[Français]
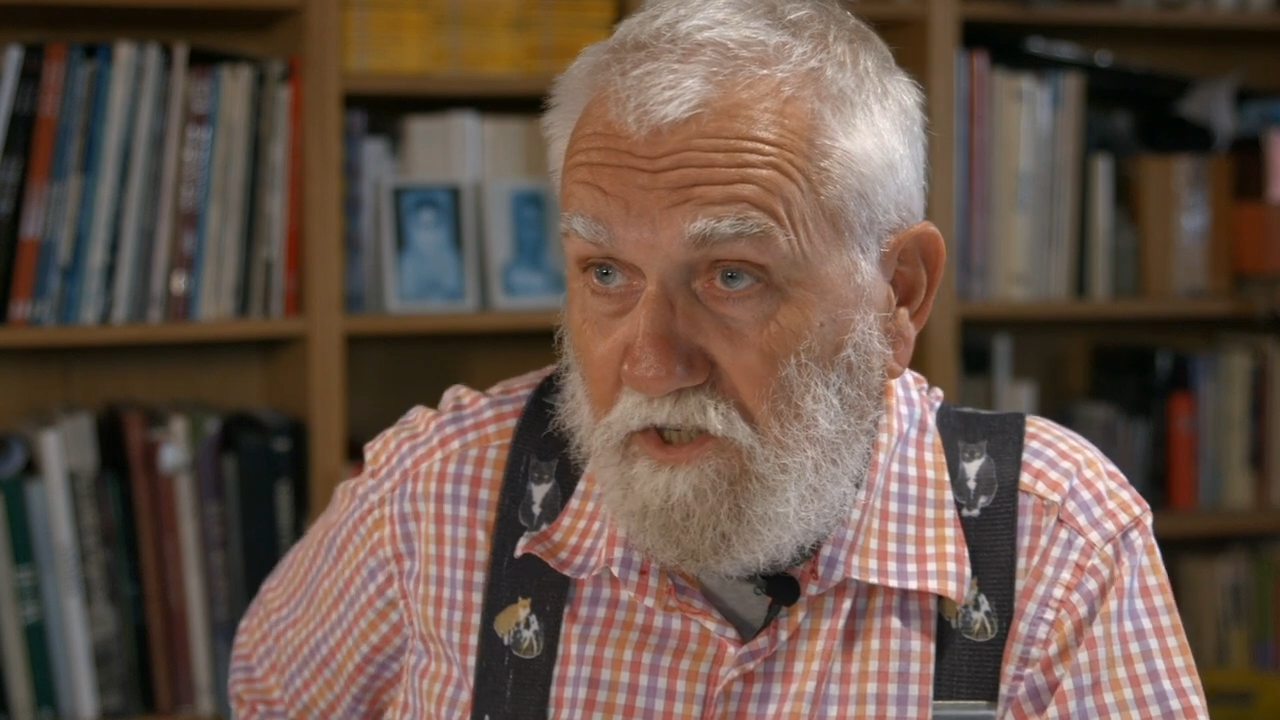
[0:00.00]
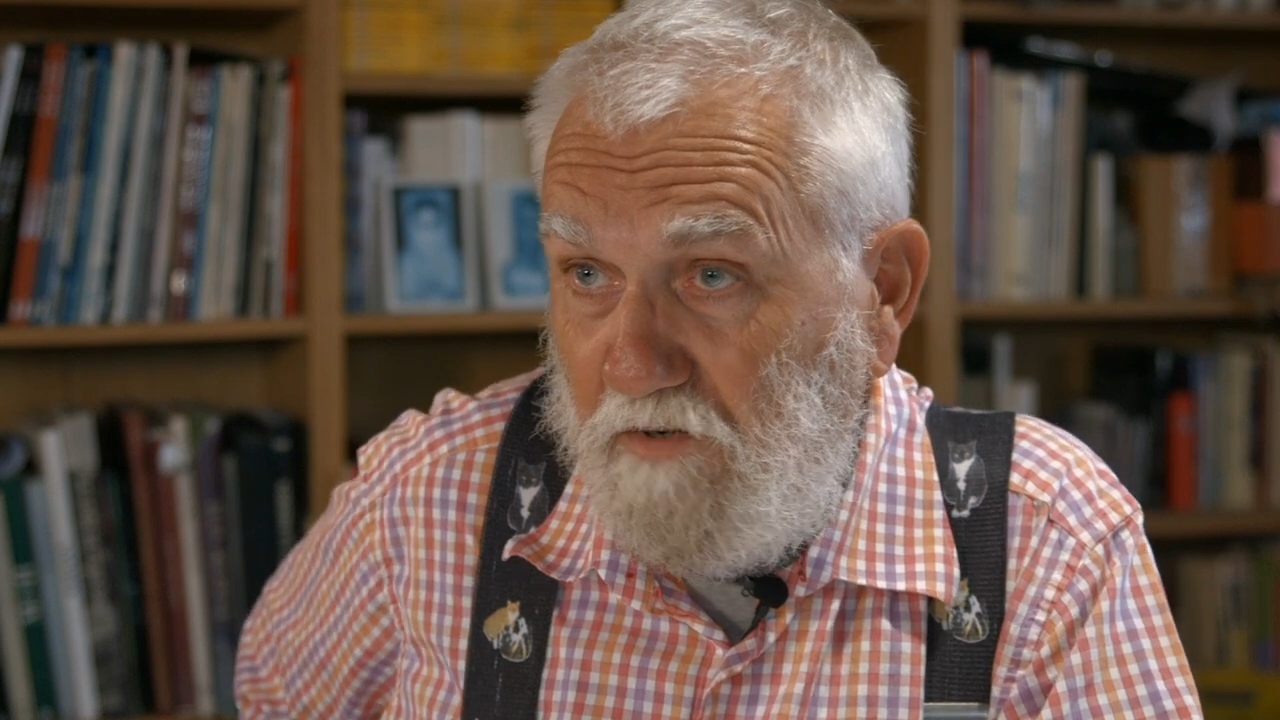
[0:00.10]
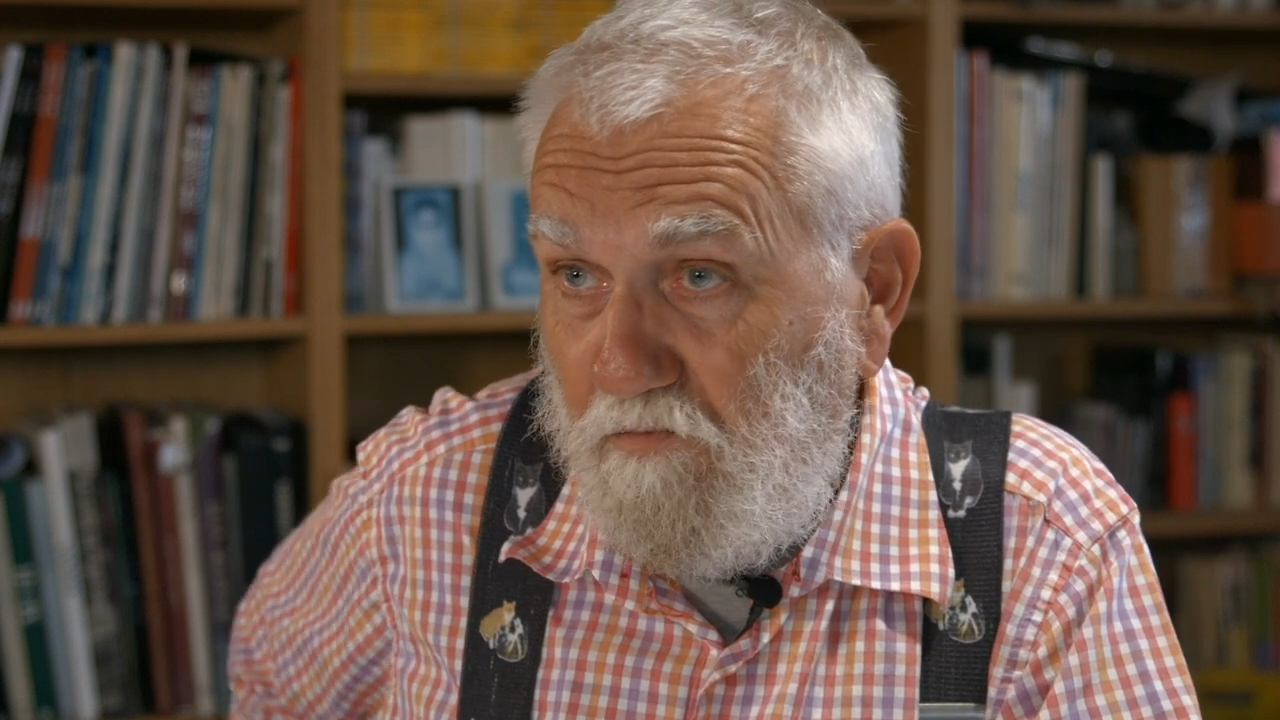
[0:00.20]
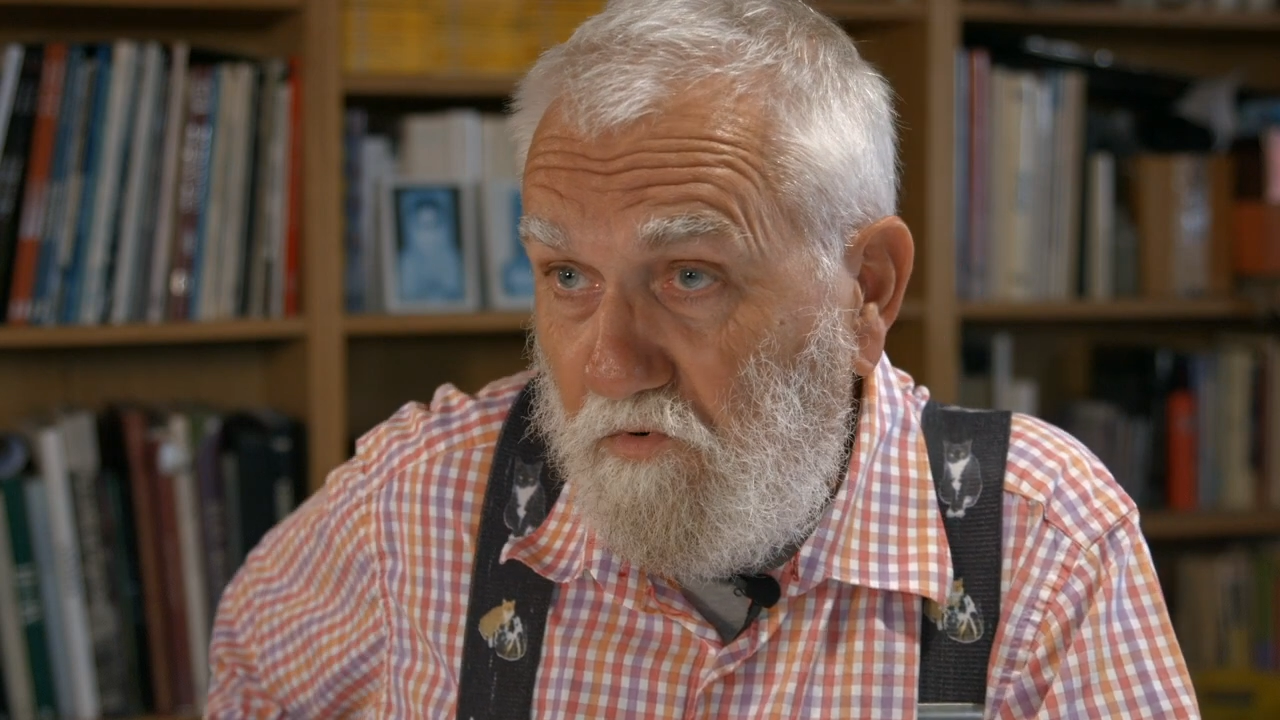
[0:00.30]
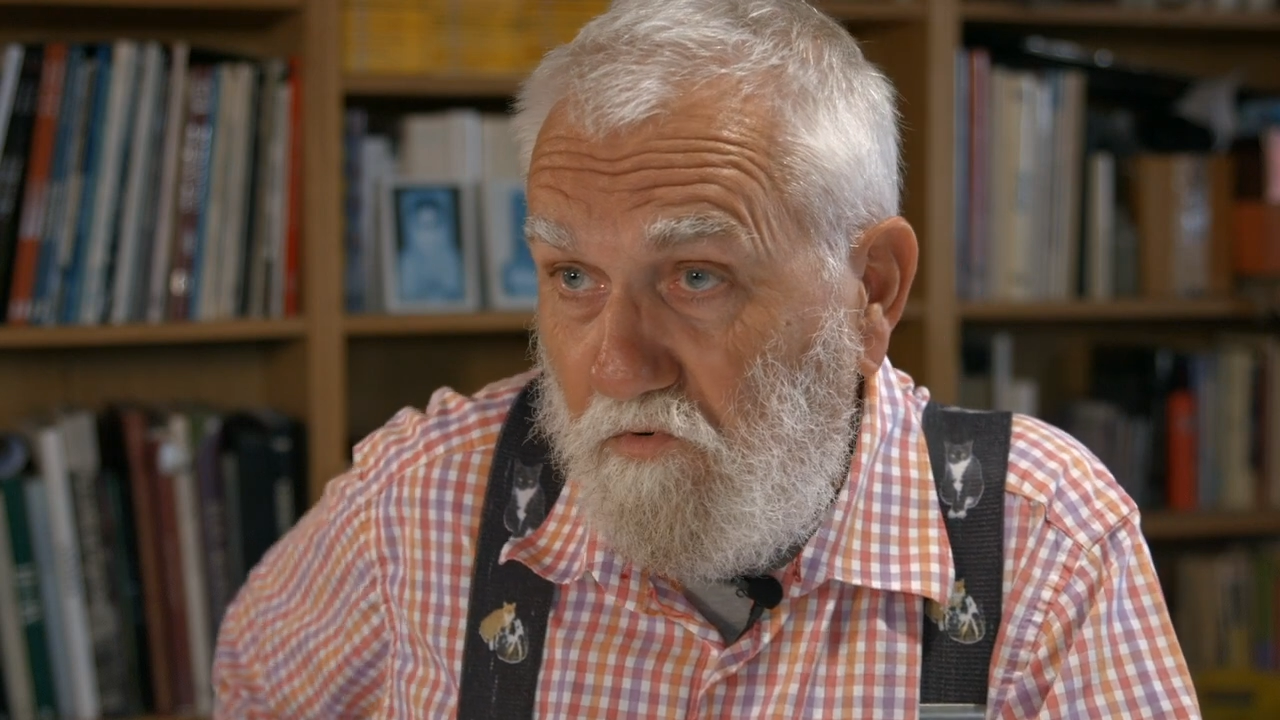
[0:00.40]

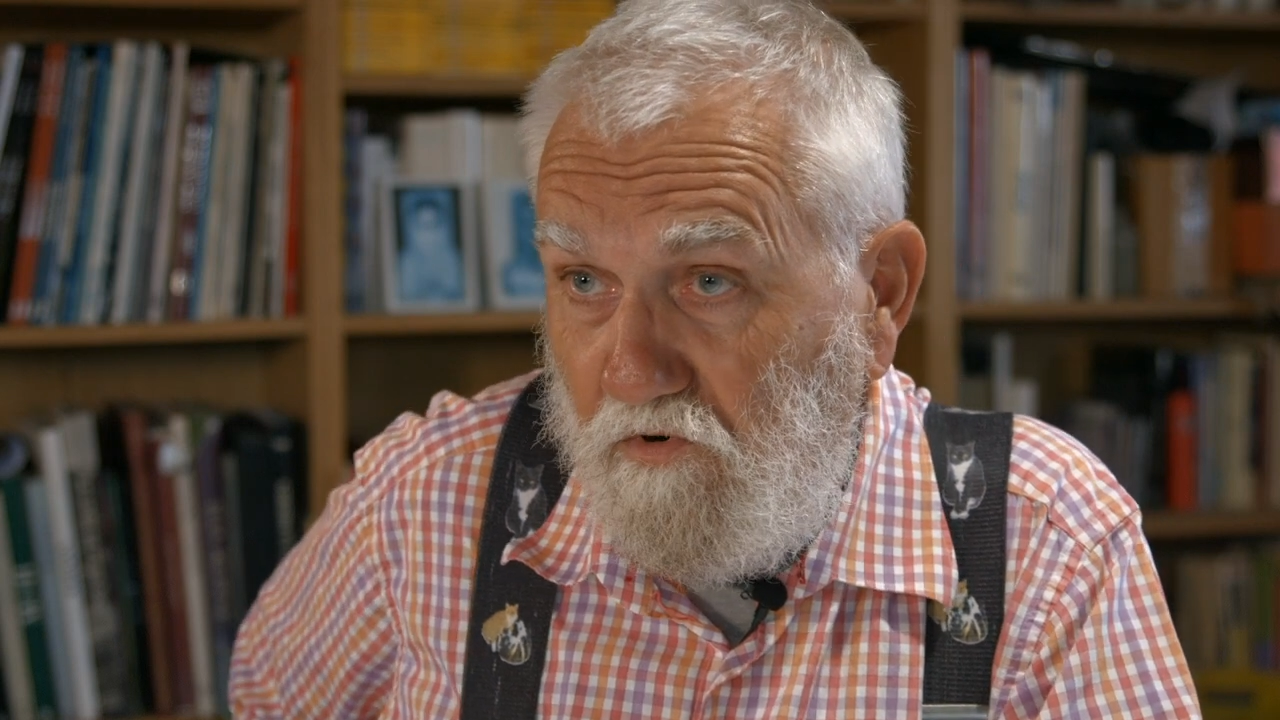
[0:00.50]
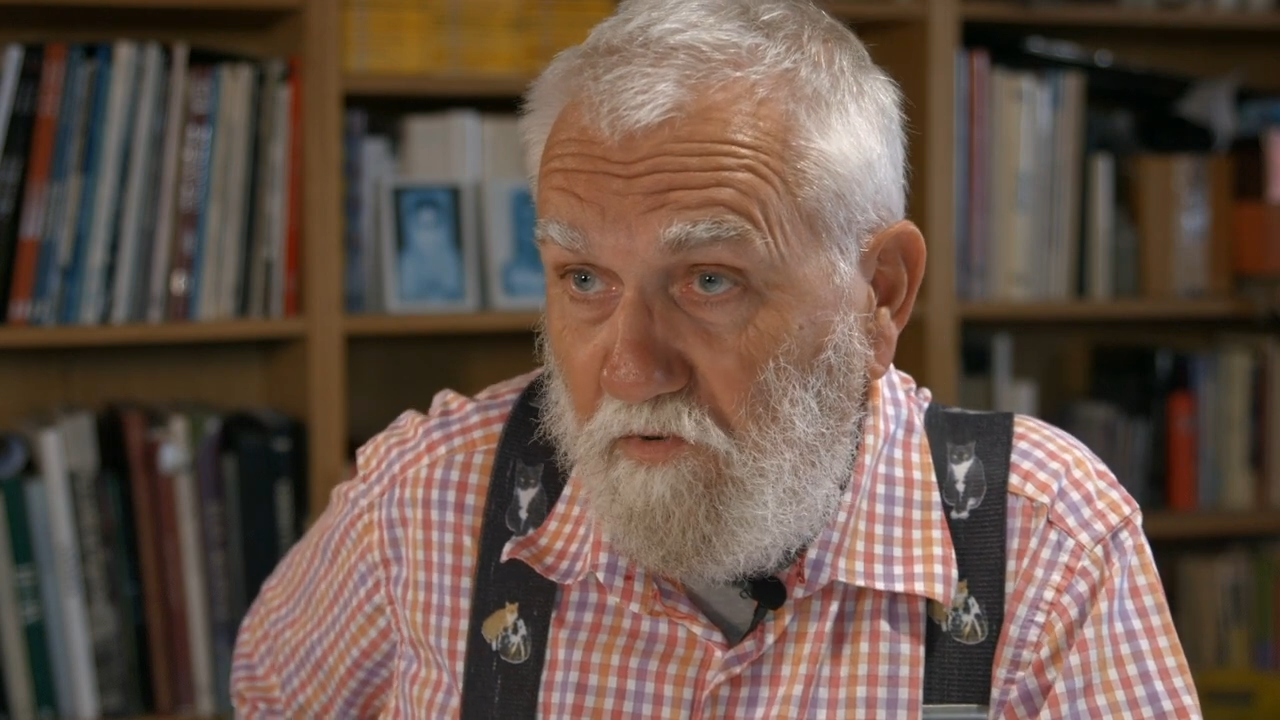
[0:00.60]
j'aime beaucoup